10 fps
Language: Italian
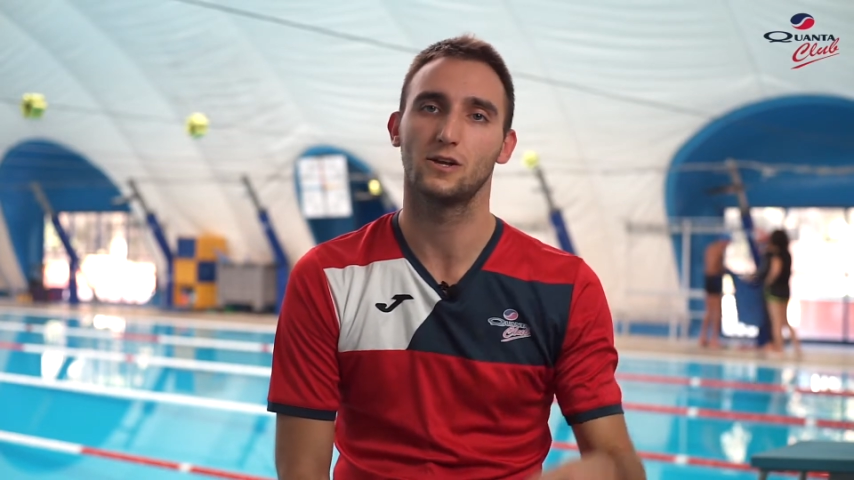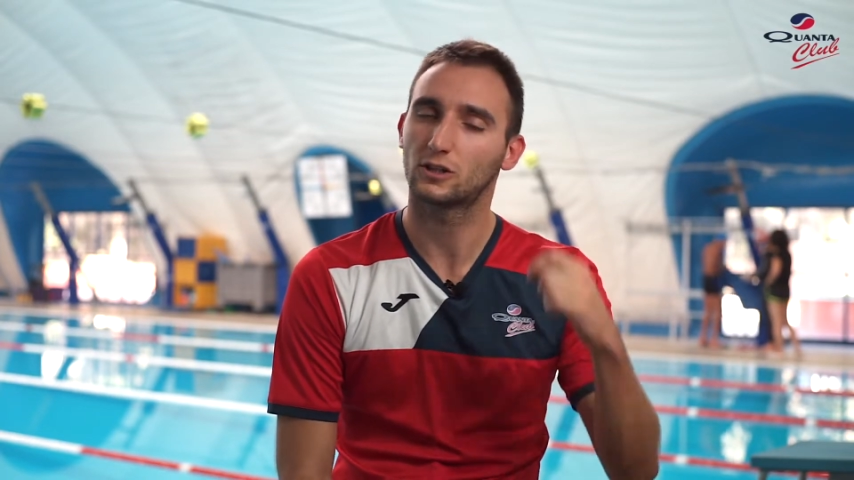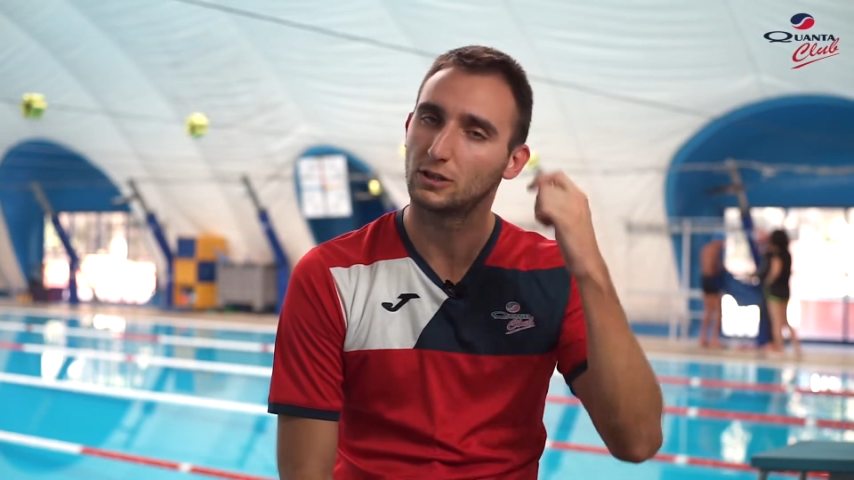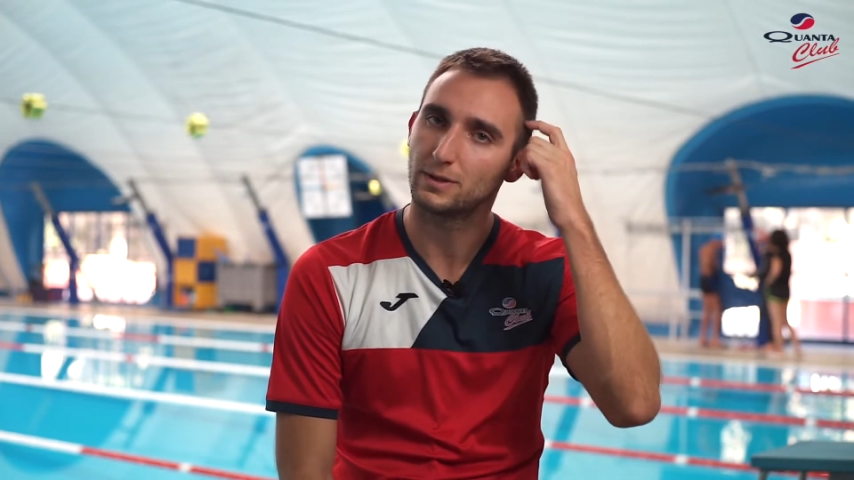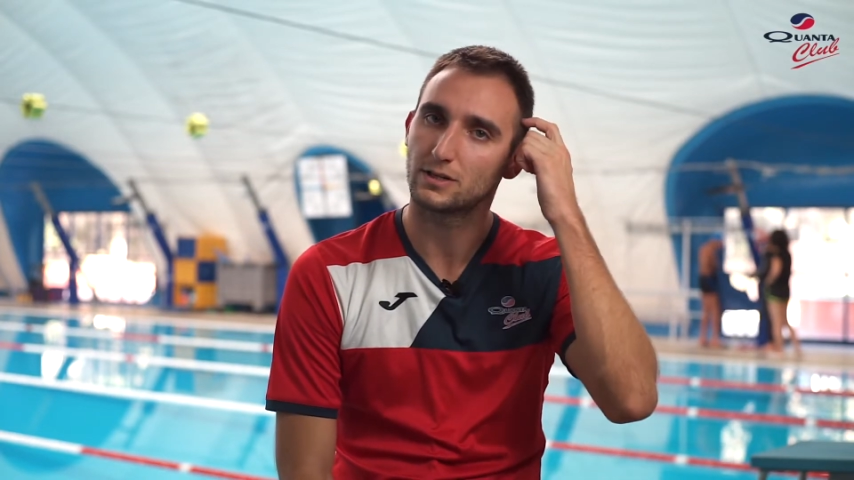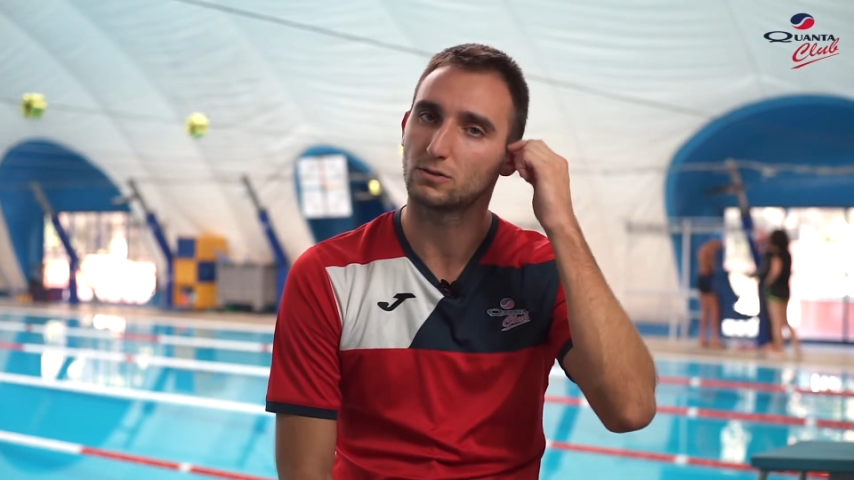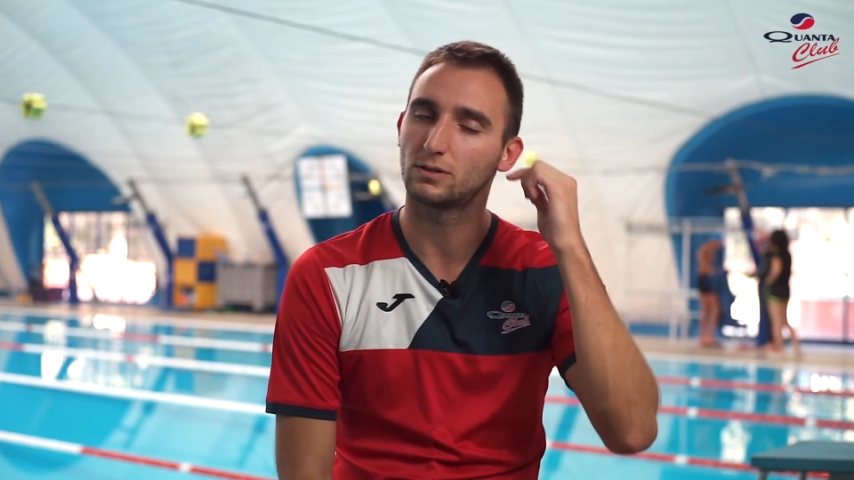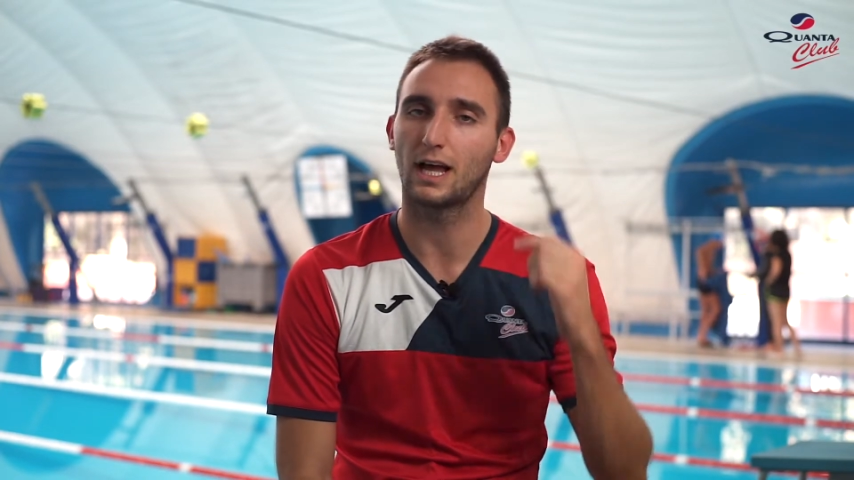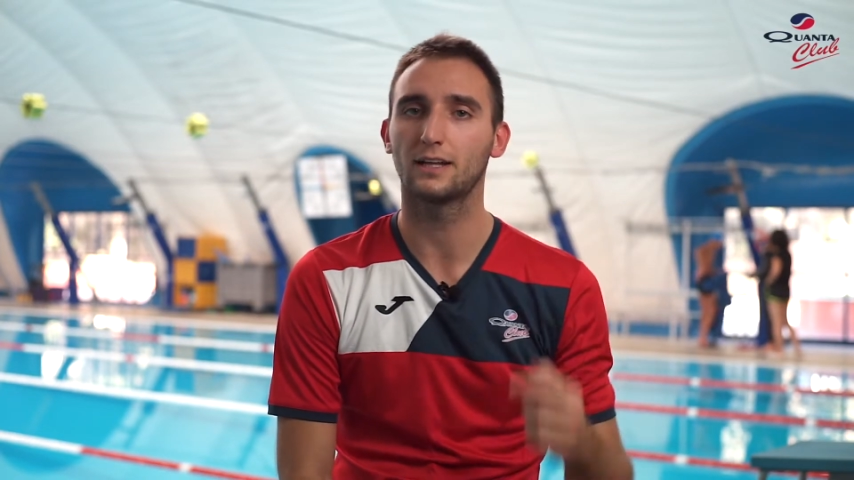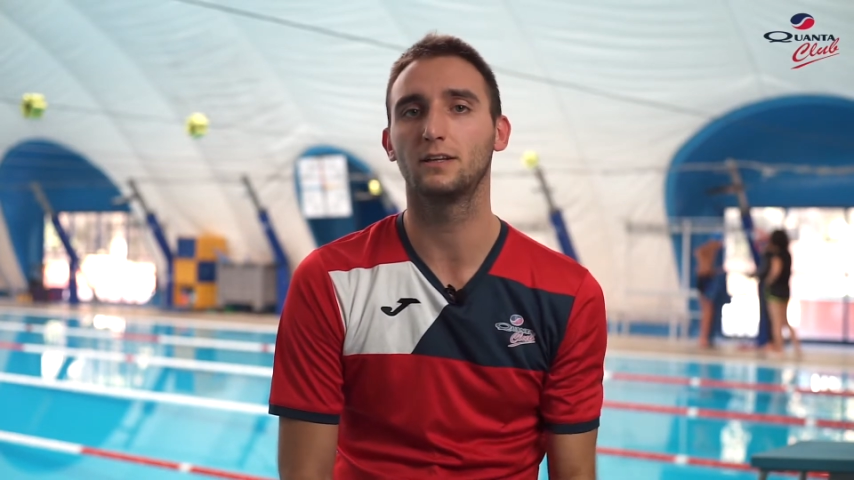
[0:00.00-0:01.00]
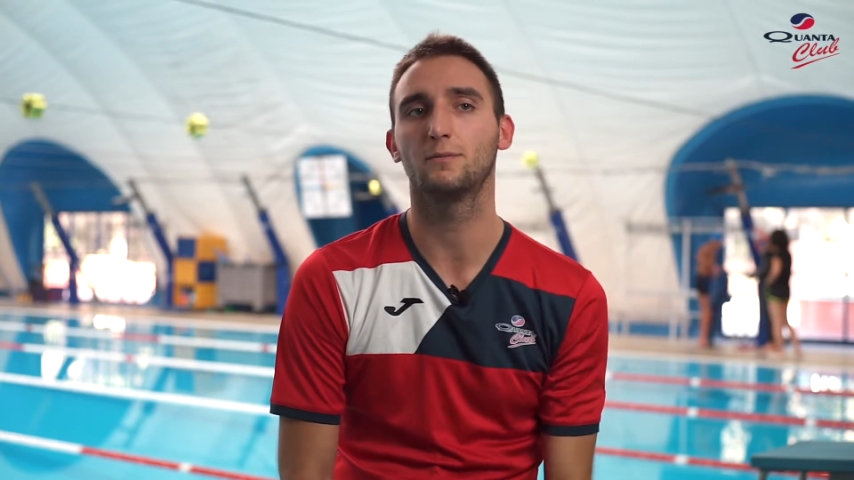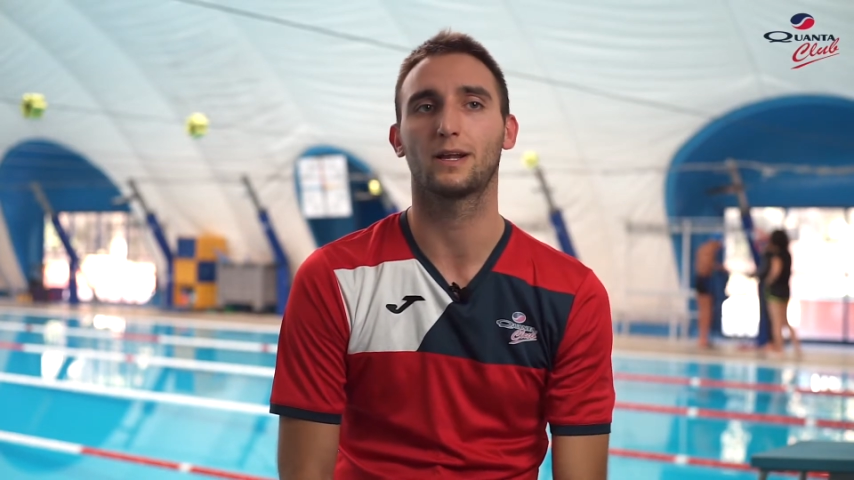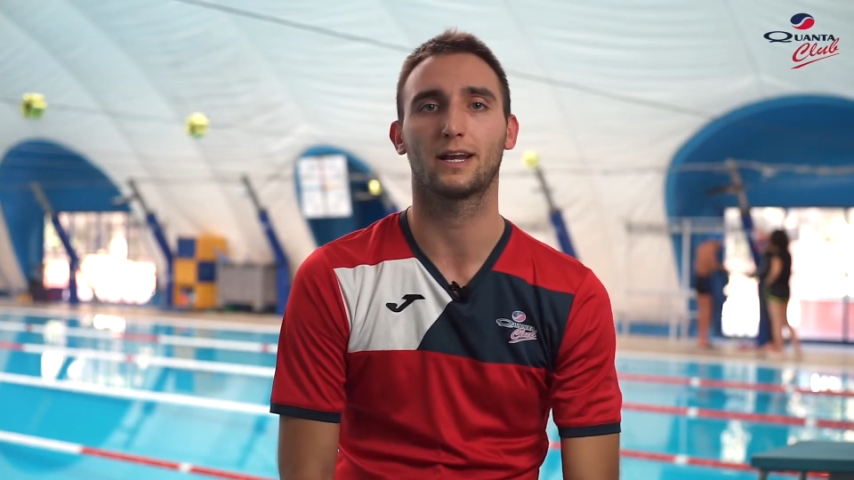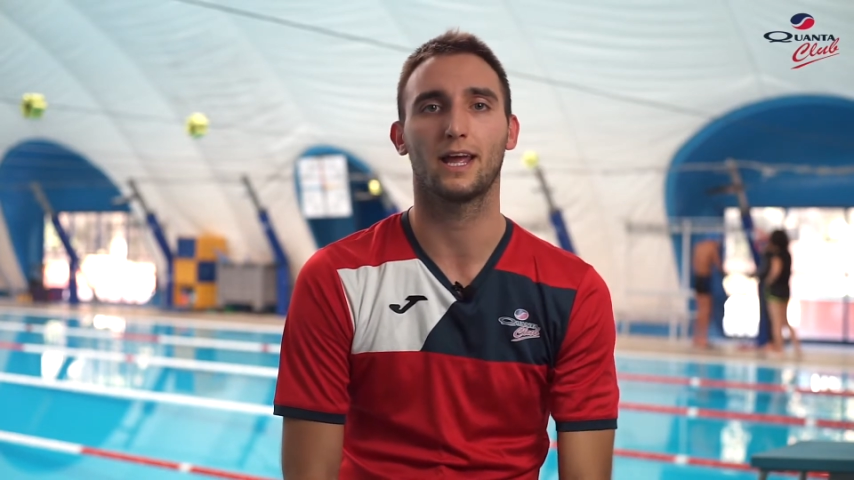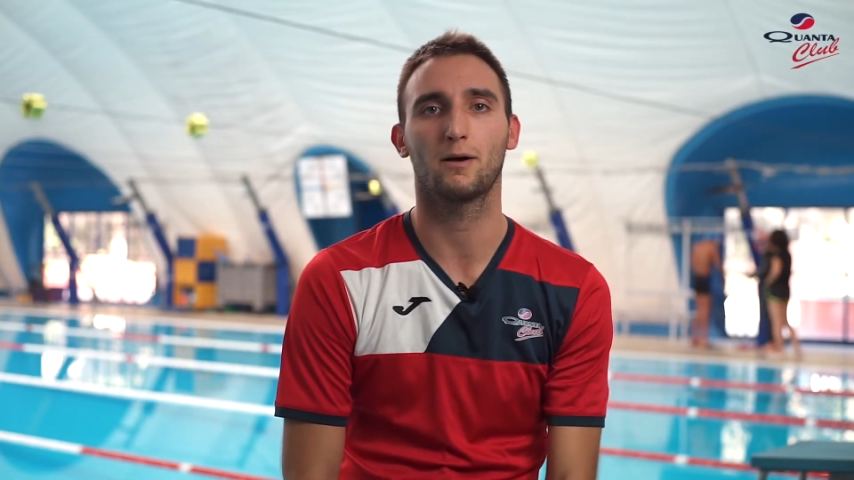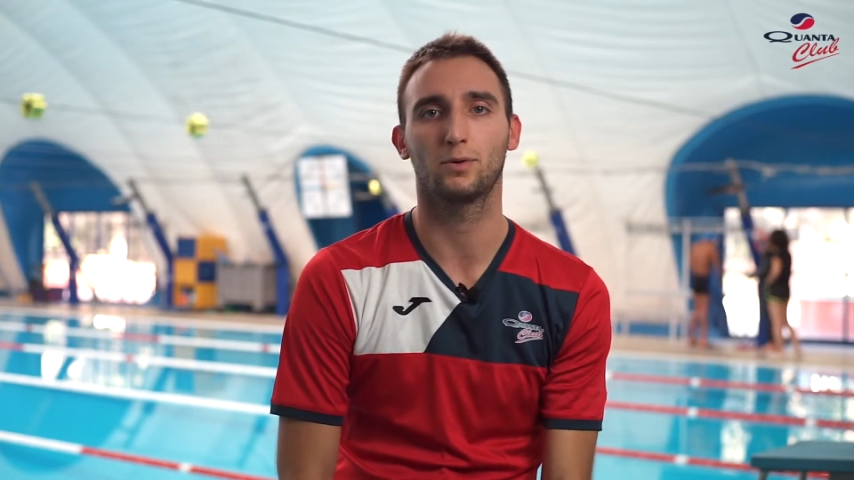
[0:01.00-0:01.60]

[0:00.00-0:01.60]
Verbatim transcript: ottimi risultati perché ha